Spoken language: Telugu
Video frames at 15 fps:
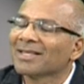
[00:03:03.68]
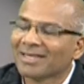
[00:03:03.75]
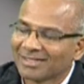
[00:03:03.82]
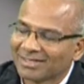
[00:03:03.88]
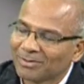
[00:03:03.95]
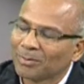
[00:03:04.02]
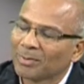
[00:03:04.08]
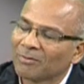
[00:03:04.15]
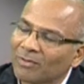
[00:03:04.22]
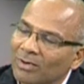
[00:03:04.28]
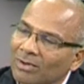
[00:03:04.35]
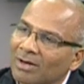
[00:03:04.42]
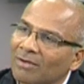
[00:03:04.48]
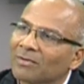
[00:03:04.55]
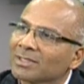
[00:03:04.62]
ఎస్ ఇప్పుడు
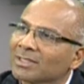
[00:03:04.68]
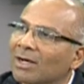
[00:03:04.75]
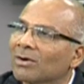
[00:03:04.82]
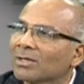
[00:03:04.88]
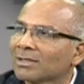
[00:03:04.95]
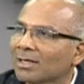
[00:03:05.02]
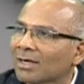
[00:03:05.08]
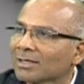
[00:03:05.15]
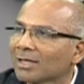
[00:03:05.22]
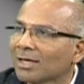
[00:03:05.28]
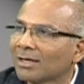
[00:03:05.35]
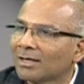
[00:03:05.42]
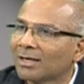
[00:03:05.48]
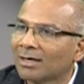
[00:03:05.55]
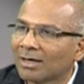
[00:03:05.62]
ఫోటోగ్రాఫర్స్ hmm. కావాల్సిన
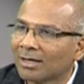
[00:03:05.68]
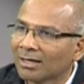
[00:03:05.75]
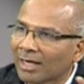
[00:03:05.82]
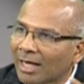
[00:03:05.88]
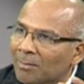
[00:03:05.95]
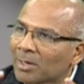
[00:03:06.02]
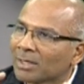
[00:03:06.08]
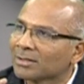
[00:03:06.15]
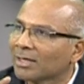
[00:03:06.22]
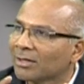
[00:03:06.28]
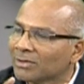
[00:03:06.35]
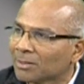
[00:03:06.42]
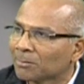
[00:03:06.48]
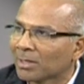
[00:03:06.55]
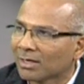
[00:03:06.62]
లక్షణాలు ఏంటంటే కెమెరాస్
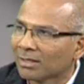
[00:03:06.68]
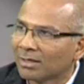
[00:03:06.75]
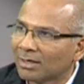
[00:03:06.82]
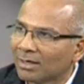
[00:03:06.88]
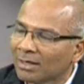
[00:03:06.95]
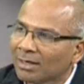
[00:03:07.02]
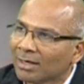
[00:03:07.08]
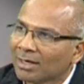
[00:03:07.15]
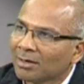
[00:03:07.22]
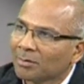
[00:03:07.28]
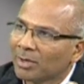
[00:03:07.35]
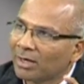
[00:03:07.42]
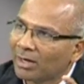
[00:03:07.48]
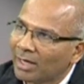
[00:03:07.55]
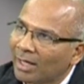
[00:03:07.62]
ఏం చెప్పట్లేదంటే
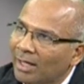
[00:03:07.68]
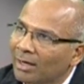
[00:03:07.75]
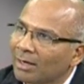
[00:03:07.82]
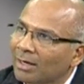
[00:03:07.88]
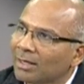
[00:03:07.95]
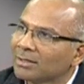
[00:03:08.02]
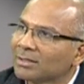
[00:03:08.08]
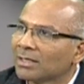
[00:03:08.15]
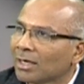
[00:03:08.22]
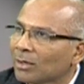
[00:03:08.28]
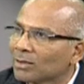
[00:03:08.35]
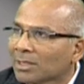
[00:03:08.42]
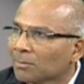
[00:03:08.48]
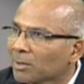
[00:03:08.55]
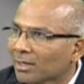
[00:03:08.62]
మీరు ఏ యాంగిల్ నుంచి
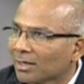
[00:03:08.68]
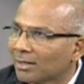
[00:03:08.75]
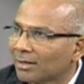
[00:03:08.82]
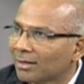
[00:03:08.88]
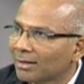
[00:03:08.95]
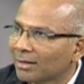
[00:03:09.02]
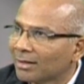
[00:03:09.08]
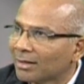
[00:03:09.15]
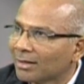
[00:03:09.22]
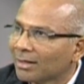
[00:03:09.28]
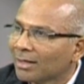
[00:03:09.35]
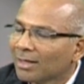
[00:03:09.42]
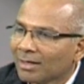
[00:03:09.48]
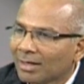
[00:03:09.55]
తీయాలో చెప్పట్లేదండి hmm.